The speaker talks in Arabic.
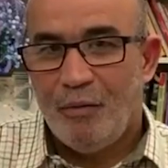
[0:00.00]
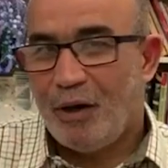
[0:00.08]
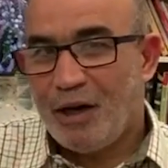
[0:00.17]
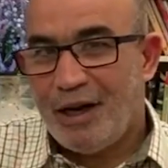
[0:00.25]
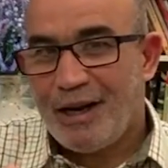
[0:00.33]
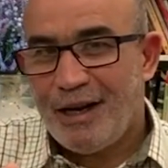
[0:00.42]

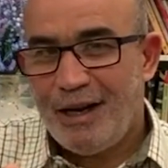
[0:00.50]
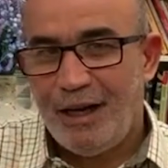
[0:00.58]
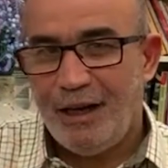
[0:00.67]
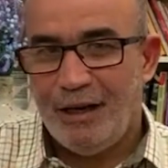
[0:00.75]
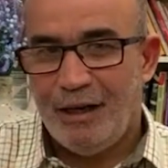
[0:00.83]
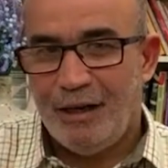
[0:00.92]
ورانا
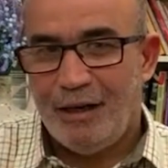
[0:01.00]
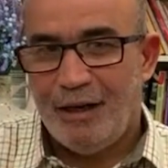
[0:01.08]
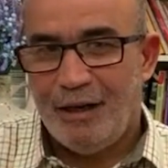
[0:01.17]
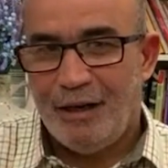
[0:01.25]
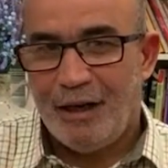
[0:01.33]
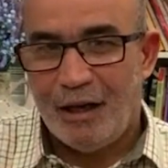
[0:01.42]
رايحين
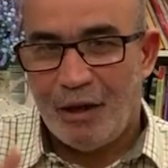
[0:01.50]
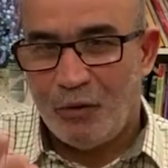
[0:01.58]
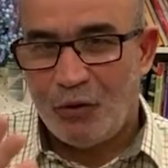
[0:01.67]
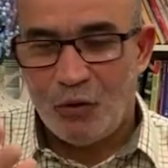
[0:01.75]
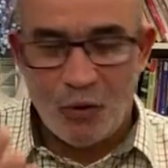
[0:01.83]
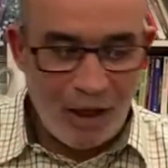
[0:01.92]
هذا هو
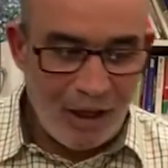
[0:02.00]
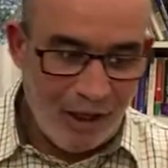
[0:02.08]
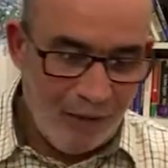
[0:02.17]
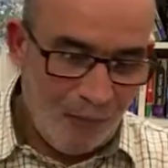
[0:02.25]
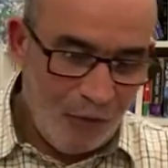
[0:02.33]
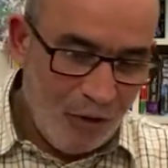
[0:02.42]

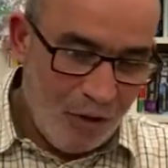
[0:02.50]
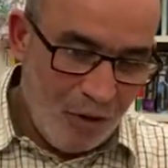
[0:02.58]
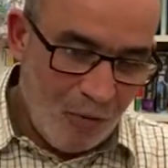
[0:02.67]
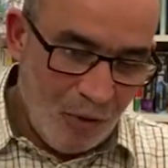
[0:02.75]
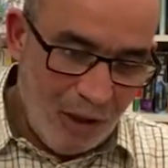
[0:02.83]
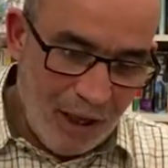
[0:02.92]
السؤال
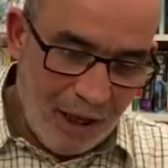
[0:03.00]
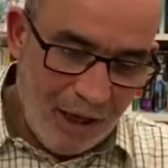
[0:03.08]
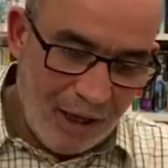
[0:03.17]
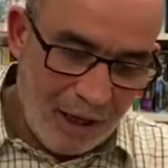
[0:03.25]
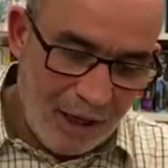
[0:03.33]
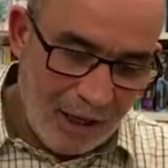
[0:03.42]

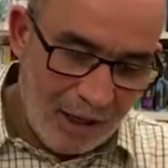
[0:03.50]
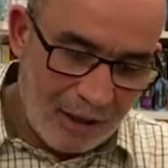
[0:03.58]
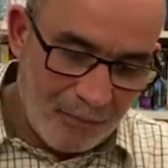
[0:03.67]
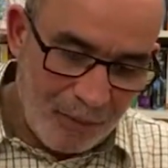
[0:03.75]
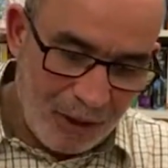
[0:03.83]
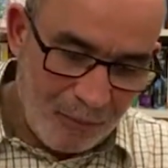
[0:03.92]
ولذلك انا
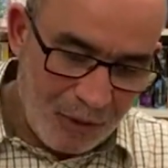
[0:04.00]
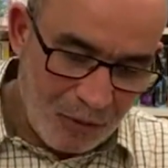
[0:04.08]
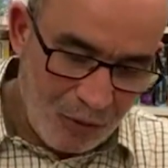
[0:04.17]
نختم برك باش